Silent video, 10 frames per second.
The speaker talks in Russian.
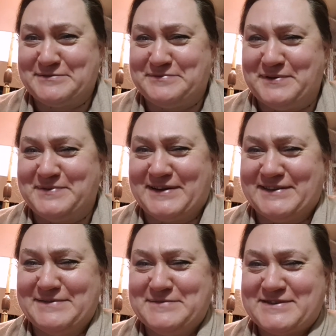чтобы
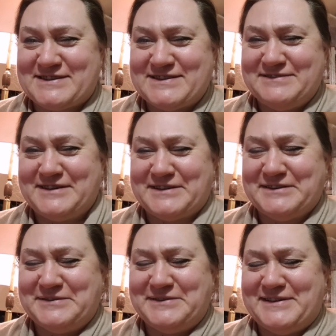по-правду мышь не
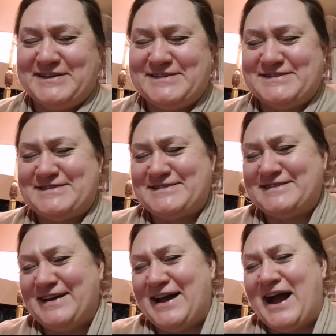вернулась.